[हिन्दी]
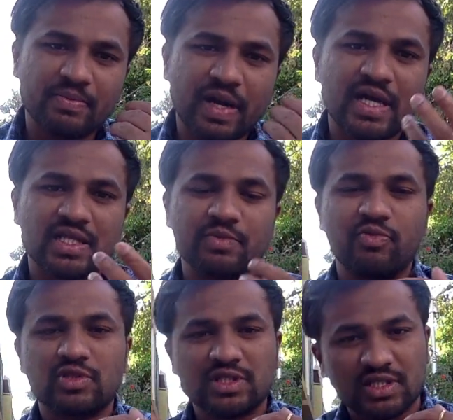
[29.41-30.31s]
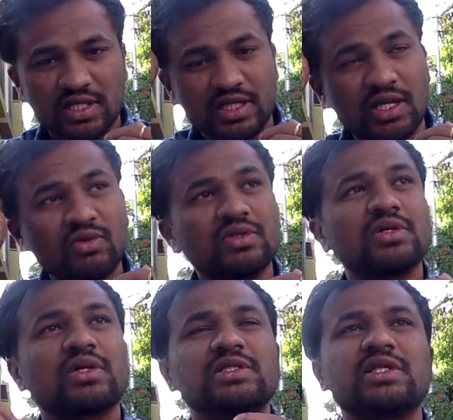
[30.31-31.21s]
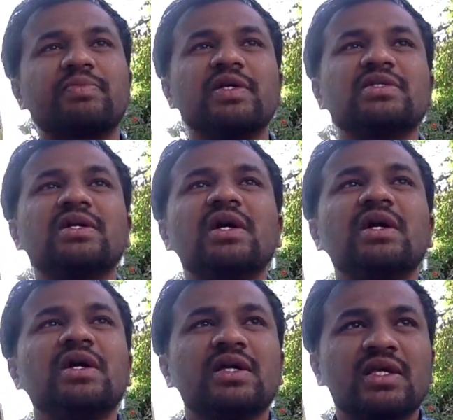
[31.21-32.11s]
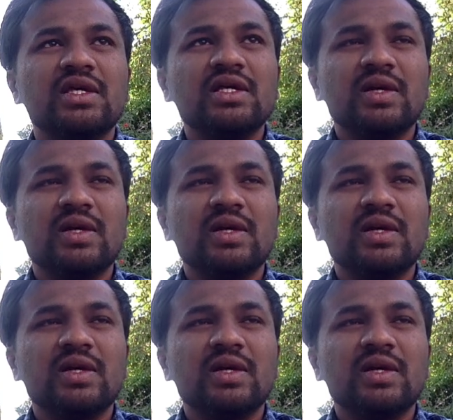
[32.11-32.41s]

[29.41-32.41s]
बाहर तक पहुंच सकते हैं नाउ तो कंसेप्ट इज कि